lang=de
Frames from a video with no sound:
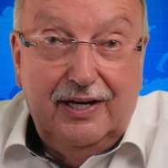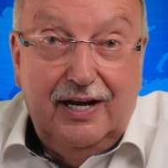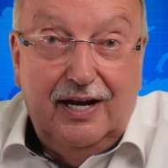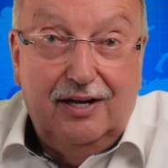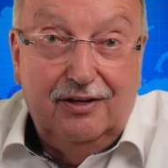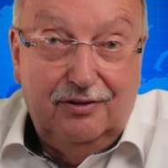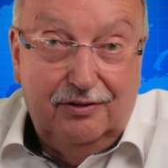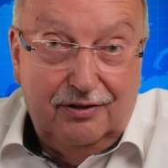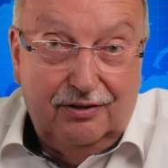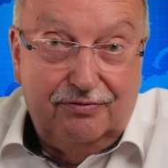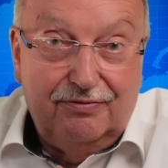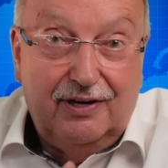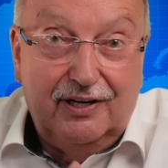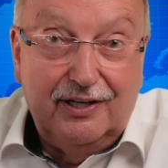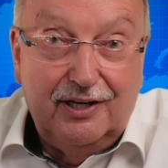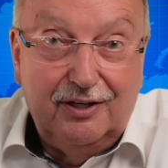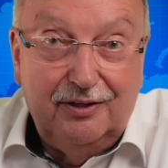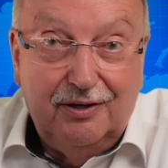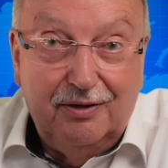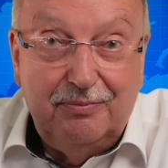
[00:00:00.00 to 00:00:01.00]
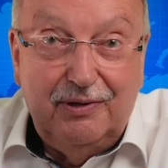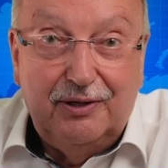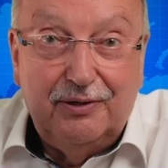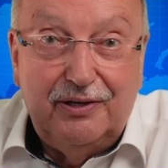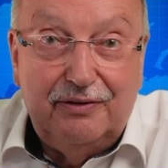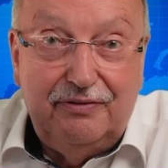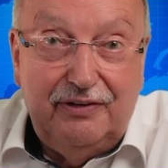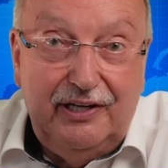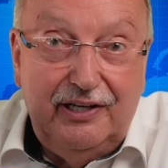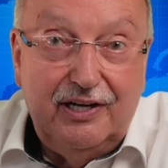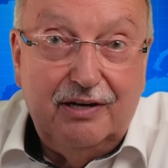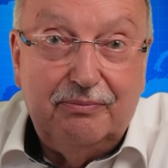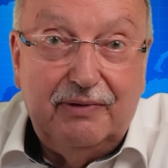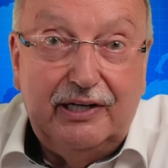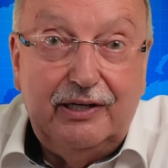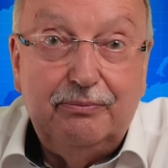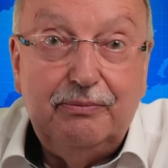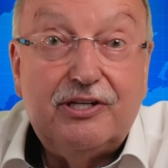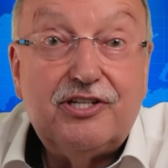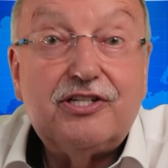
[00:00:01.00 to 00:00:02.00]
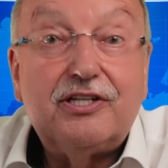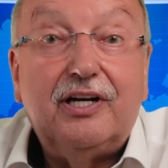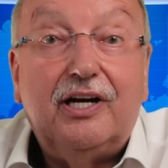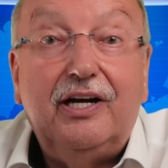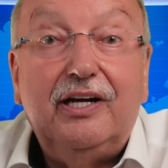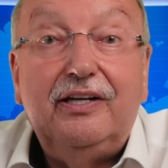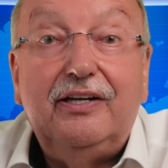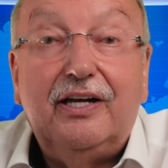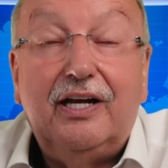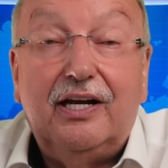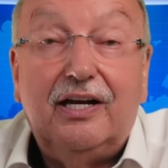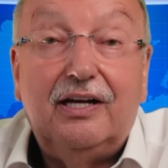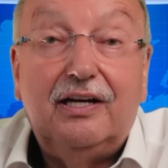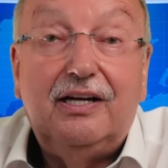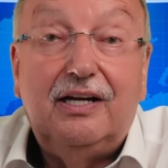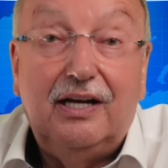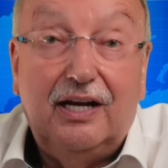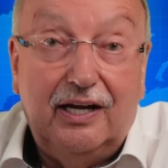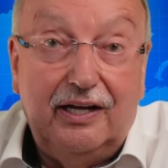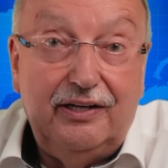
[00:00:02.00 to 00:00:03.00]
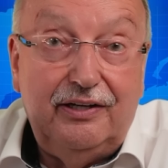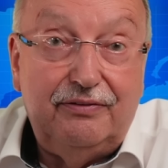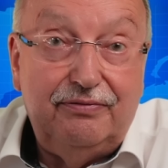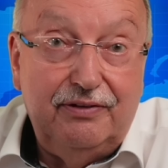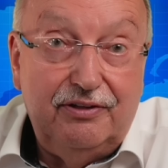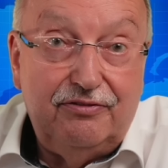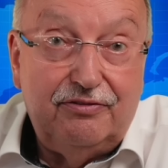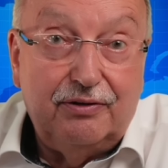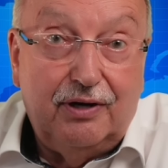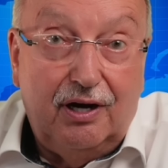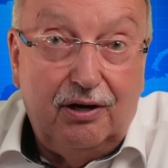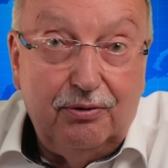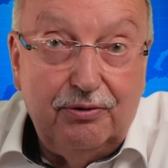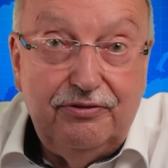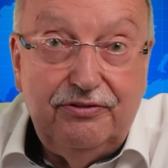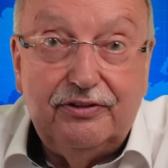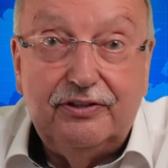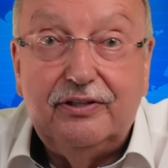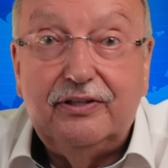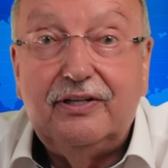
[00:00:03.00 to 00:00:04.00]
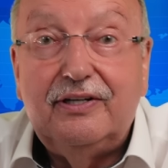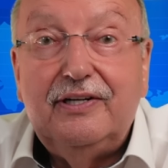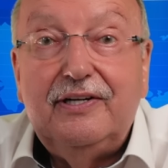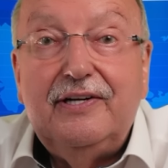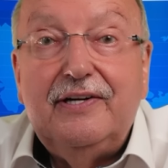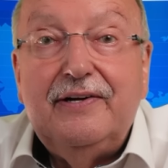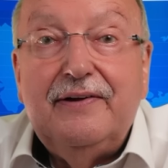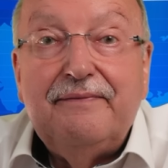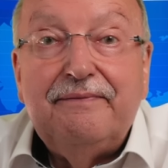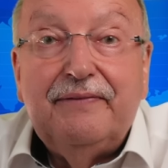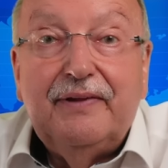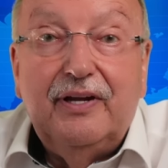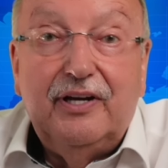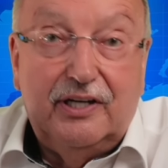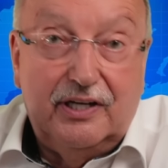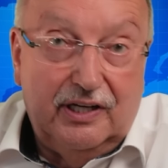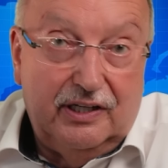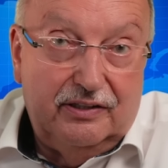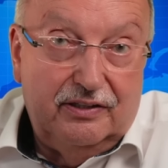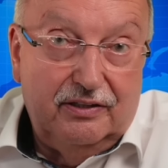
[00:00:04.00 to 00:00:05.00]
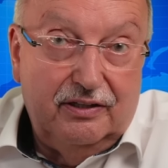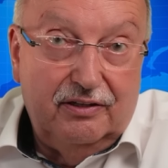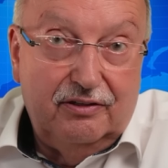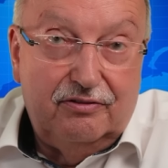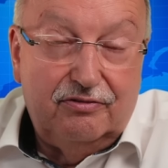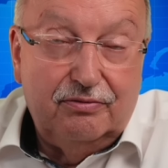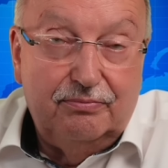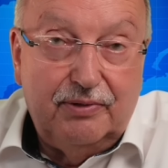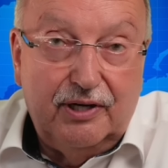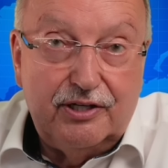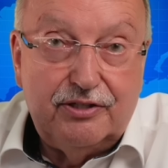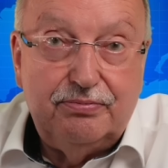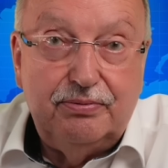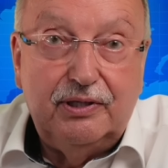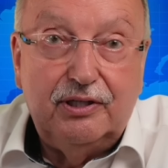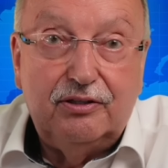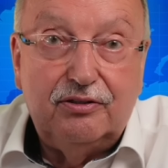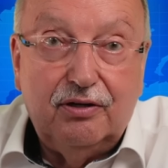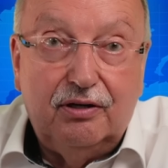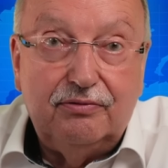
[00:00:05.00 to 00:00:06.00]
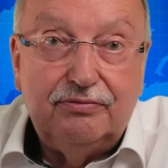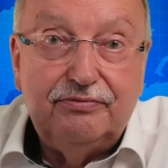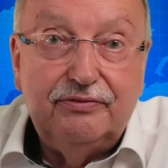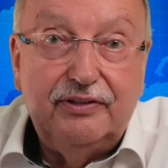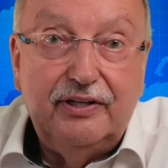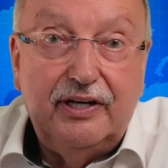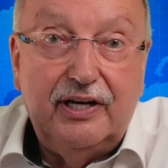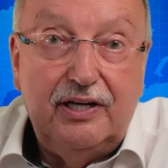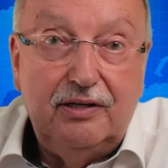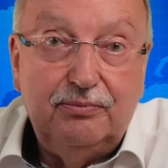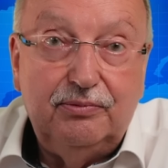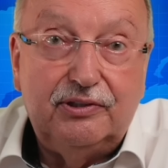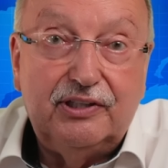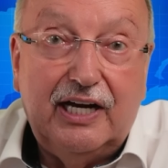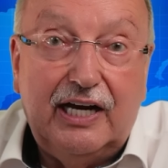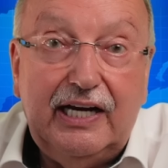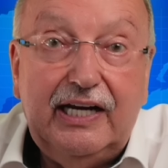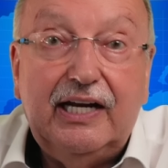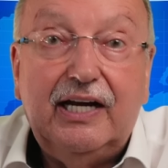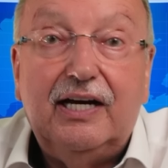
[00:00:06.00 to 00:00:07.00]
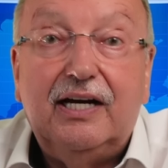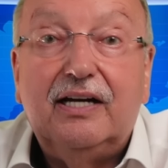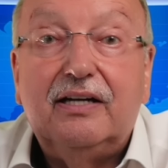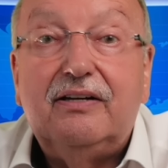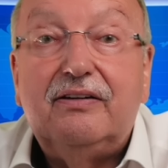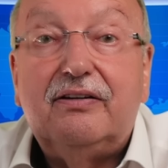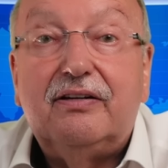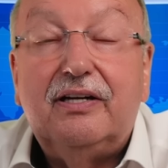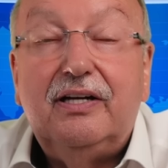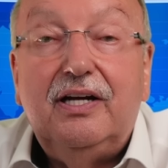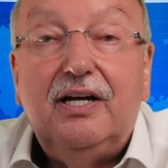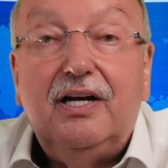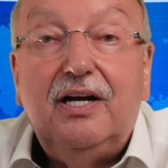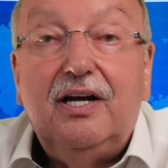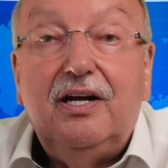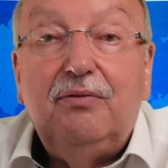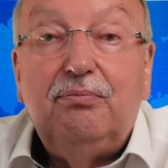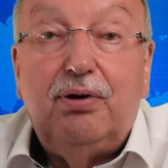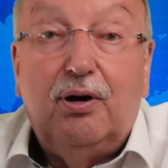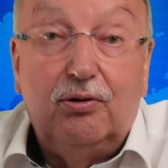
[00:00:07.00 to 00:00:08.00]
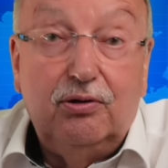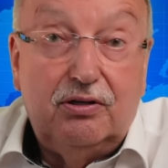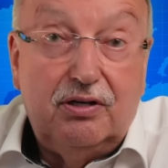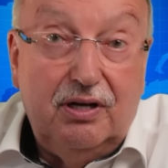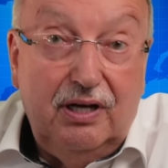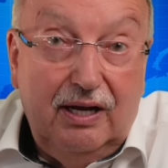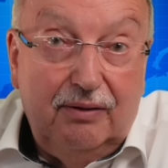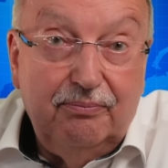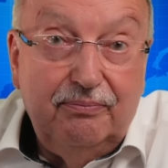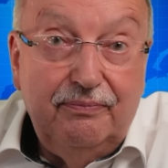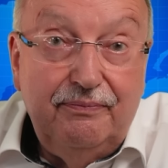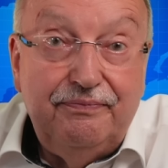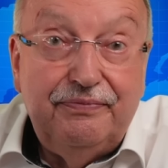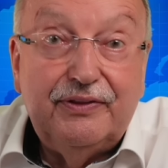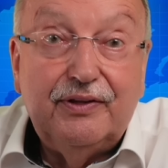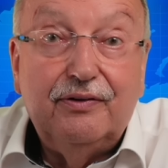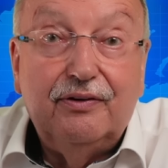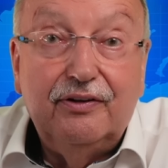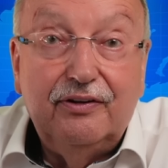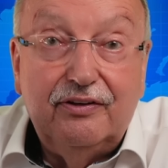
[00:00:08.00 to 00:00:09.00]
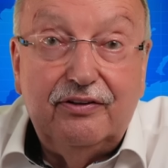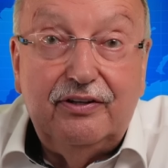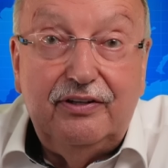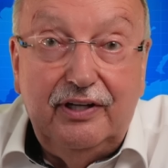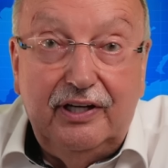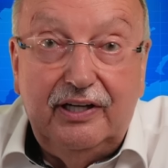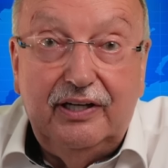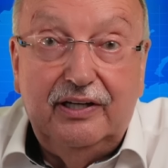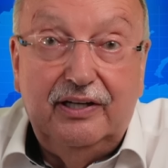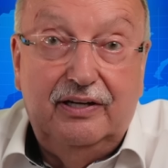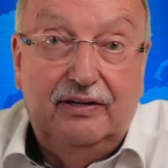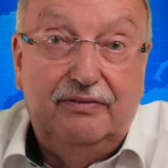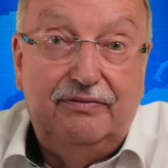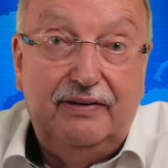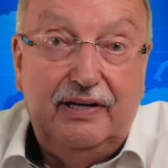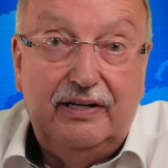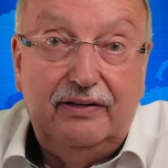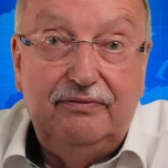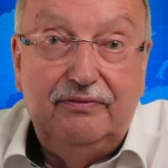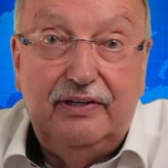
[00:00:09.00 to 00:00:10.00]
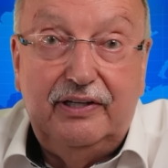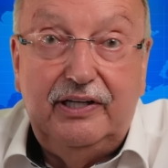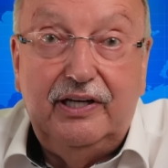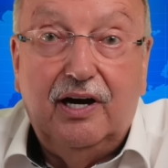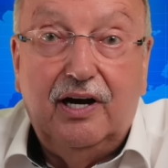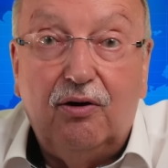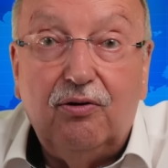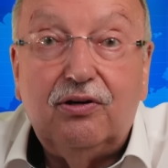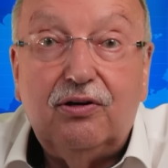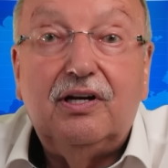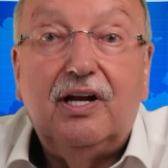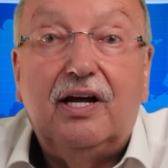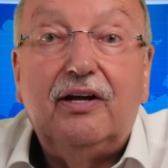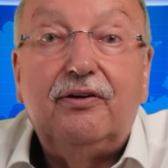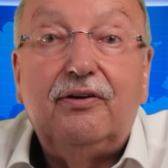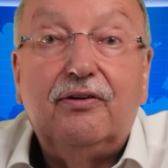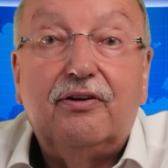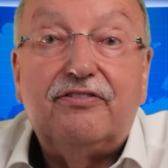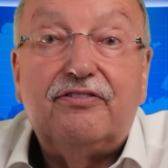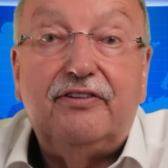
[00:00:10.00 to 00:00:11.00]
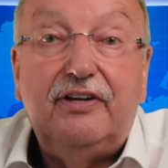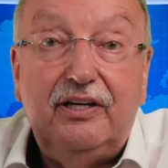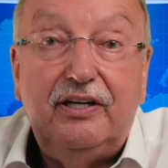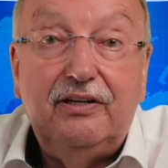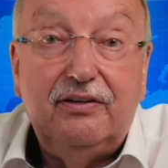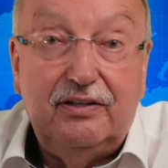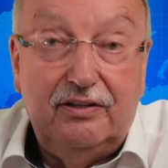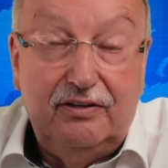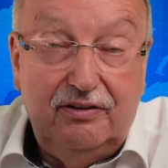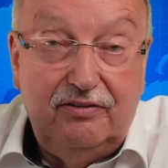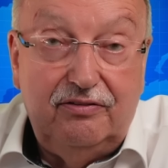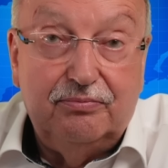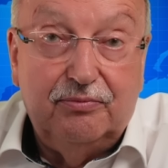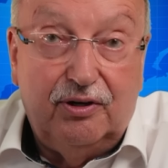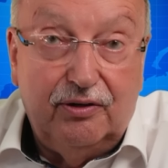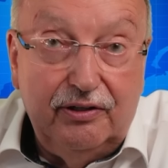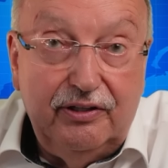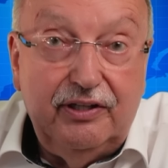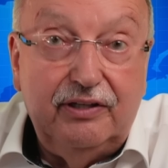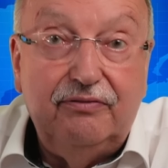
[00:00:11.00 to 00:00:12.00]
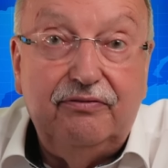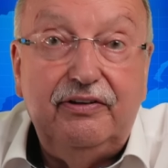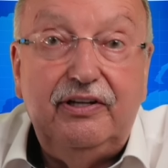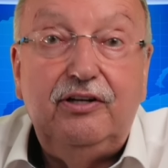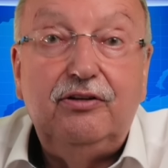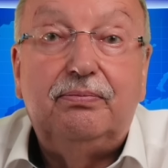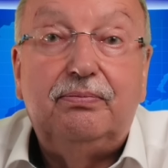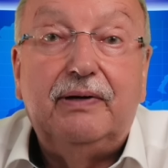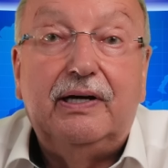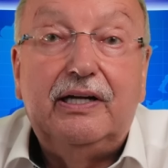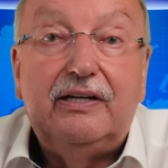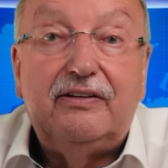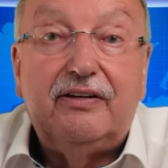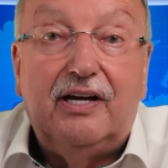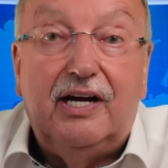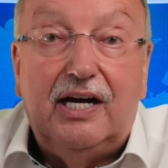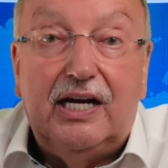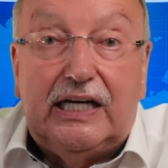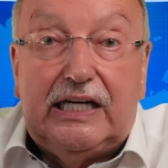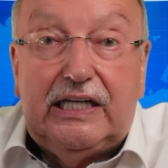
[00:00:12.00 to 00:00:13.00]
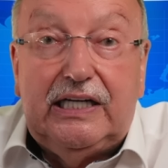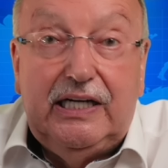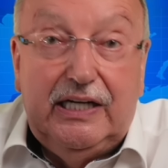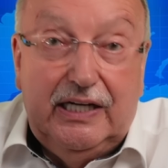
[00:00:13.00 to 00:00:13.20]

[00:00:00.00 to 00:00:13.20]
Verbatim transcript: also das waren ja mehr oder weniger meine Mitstreiter, gleich wie zu Hause. Ich hatte zum Beispiel getroffen Helmut Reinhardt, Paul Klemm und den werden wir hier auch gleich noch sehen in diesem heutigen Videobeitrag.